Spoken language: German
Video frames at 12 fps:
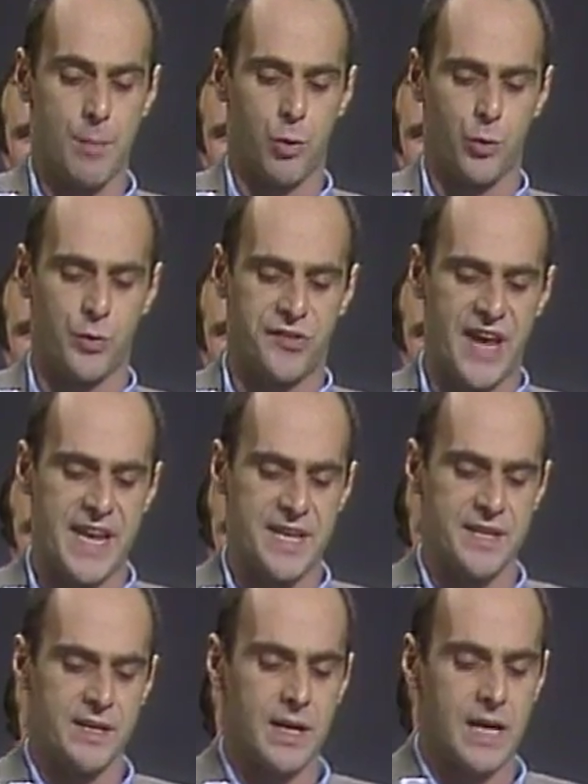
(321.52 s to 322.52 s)

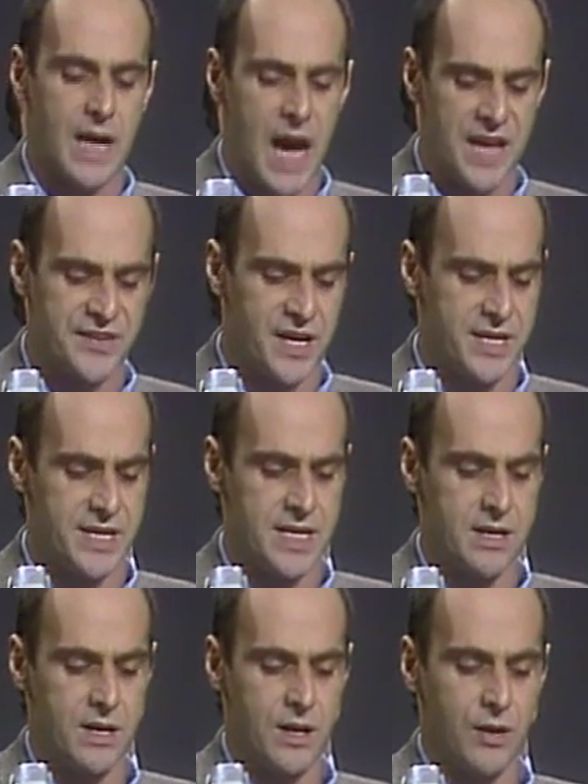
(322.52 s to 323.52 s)
Produzenten, Cuttern,
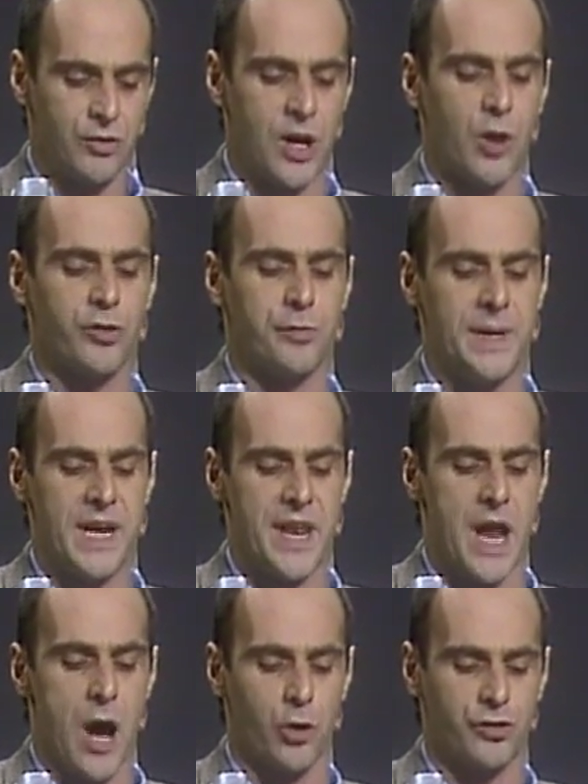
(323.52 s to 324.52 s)

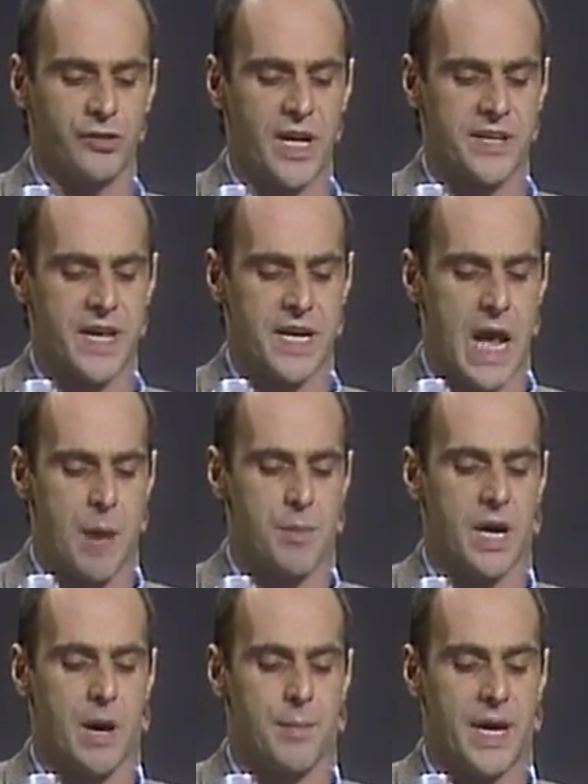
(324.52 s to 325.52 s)
Schauspielern, Ausstattern,
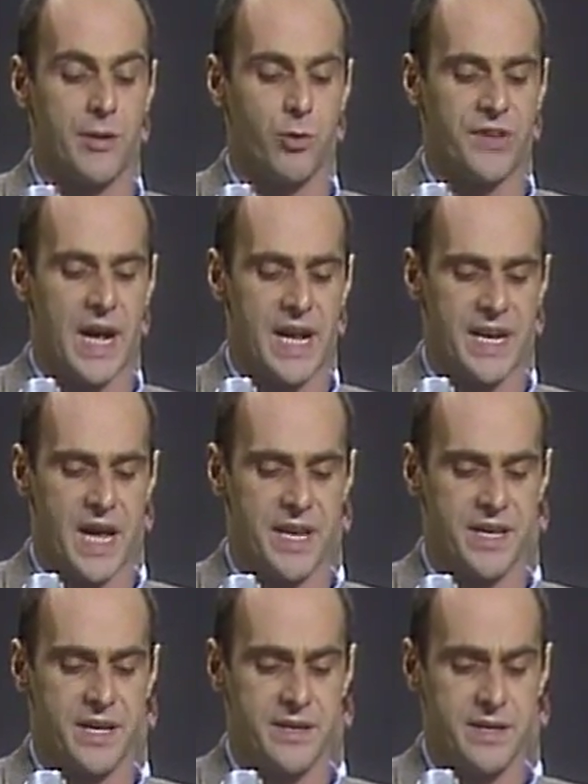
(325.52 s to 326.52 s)
Kameramann und allen
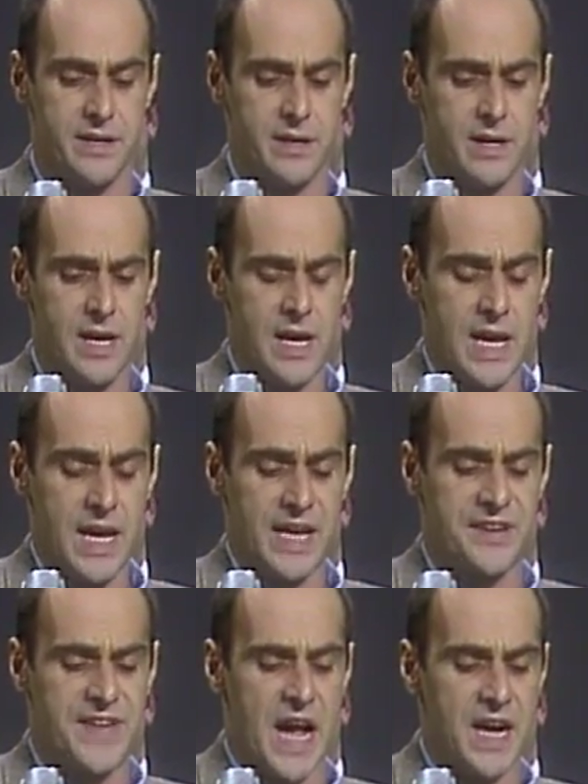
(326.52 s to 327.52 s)
anderen.
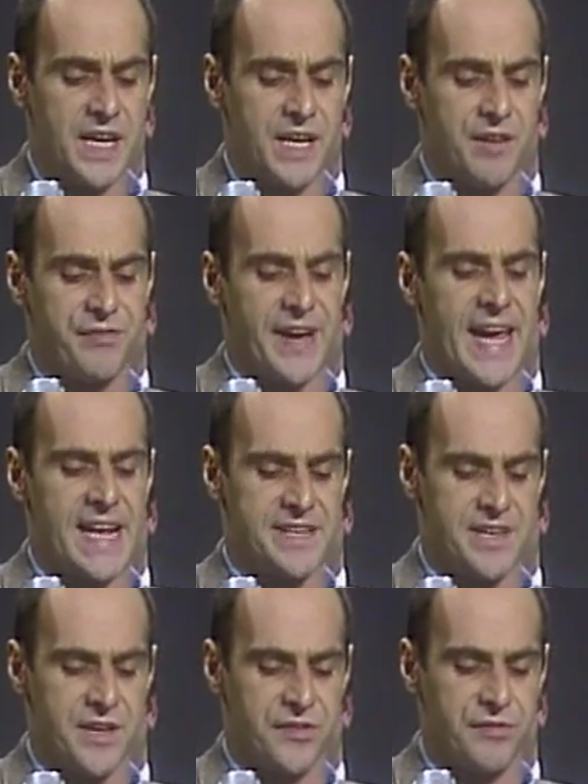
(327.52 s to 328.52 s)
Ich danke den
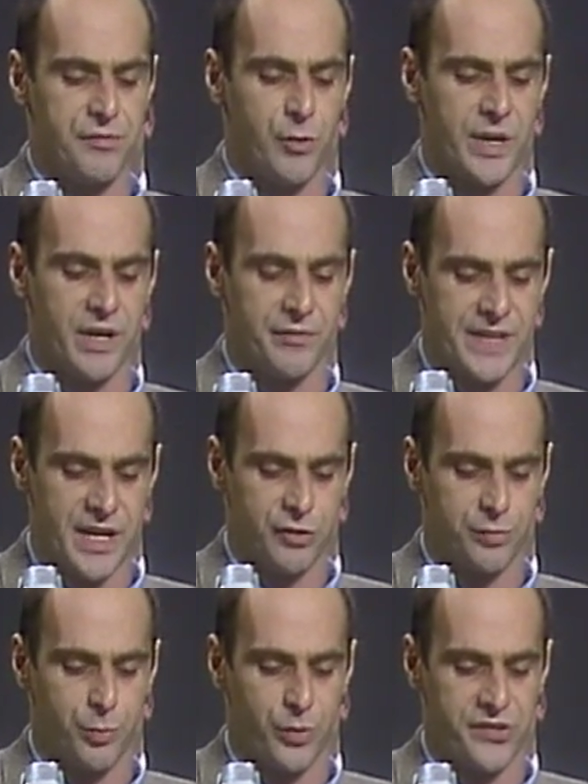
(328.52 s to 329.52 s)
Verhältnissen für ihre
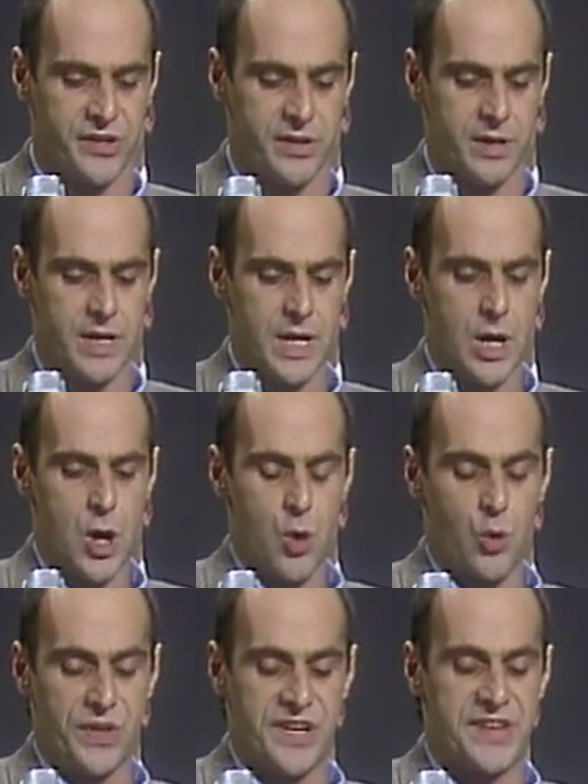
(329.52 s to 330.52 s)
Widersprüche
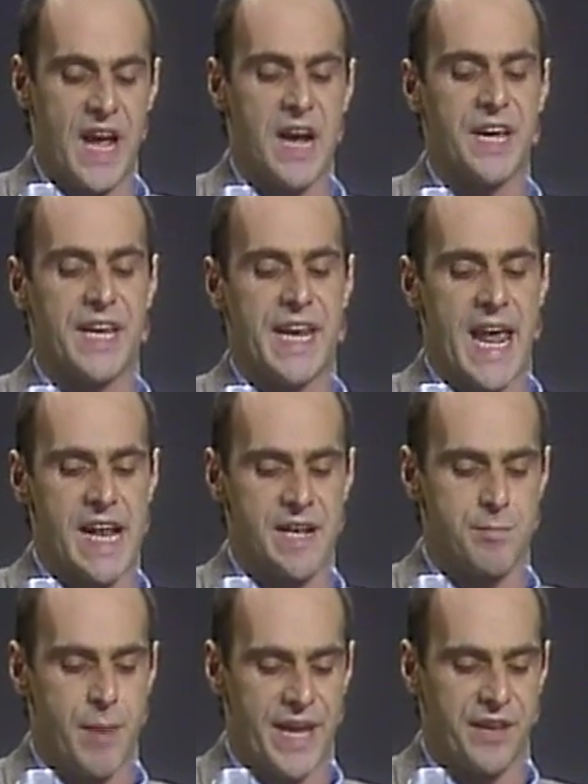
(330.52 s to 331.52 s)
und ich danke den
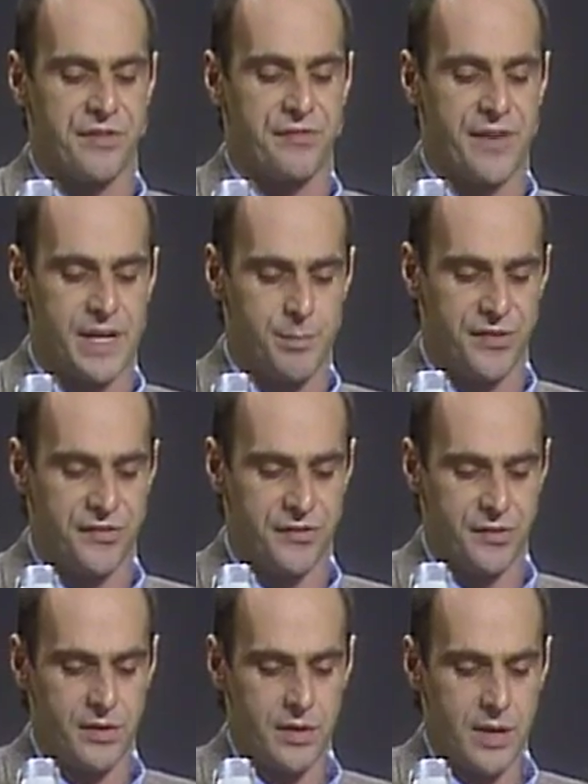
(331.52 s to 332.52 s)
Helden meines
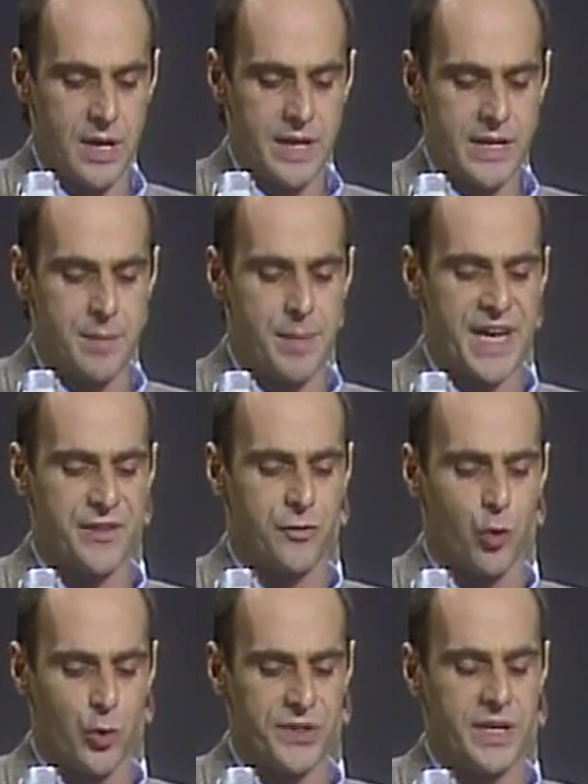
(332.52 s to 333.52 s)
Films, den beiden
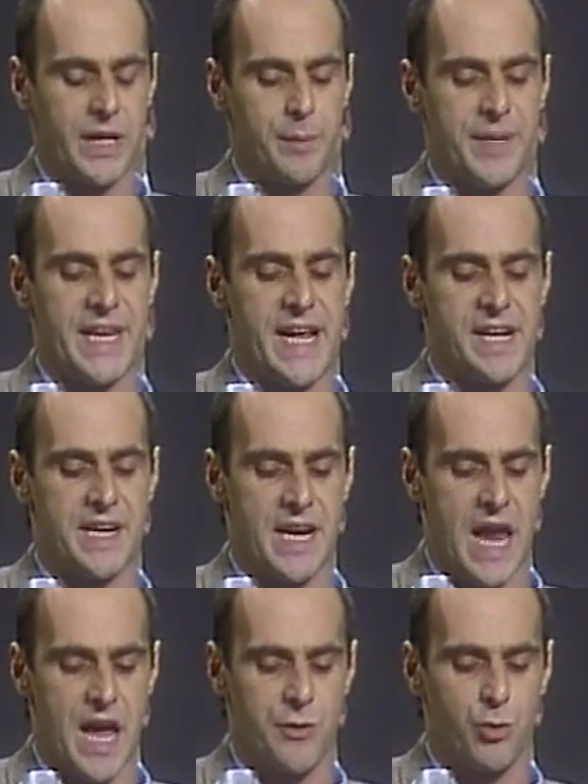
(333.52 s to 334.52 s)
toten Kriminellen
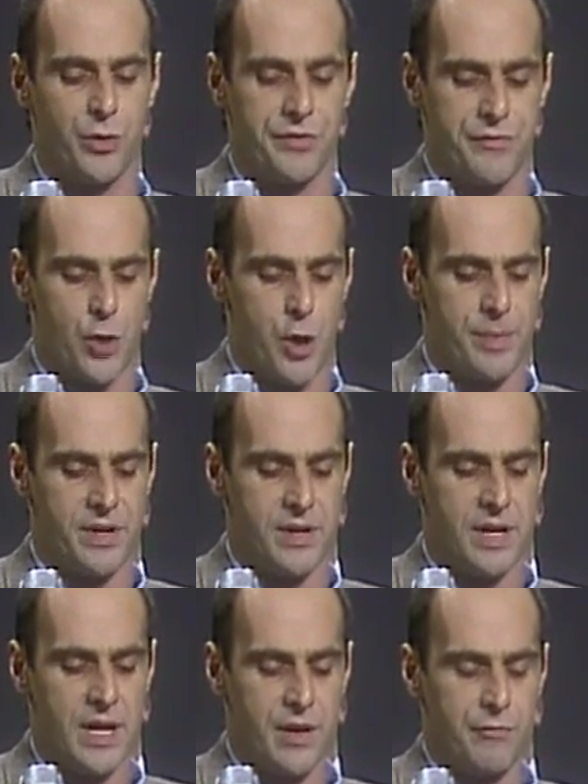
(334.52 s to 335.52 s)
Glado und
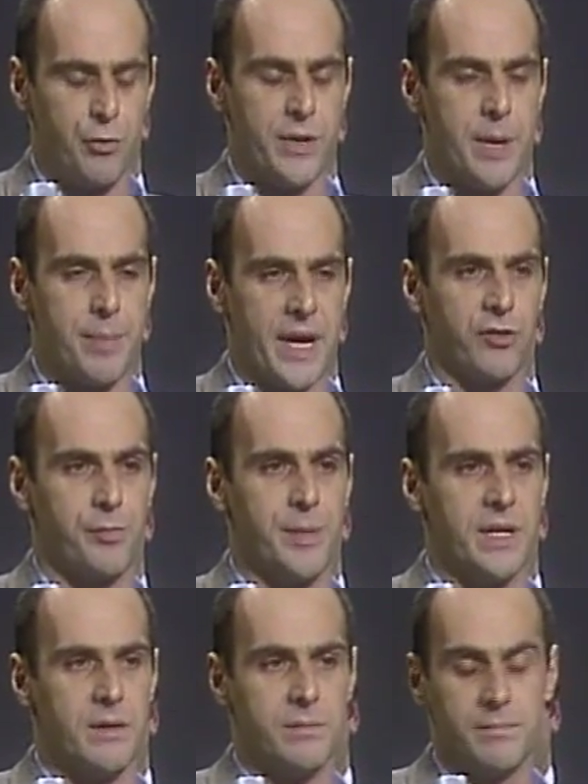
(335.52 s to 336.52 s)
Wölpel, für ihr
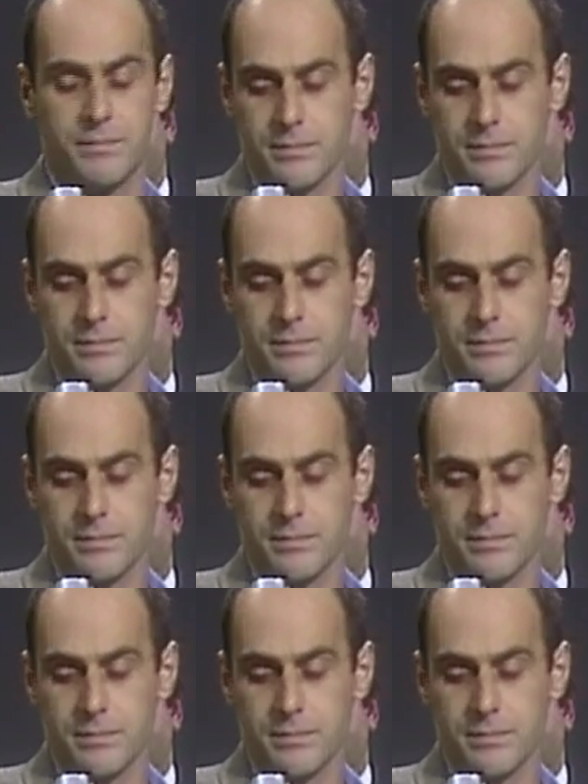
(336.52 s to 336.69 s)
Beispiel.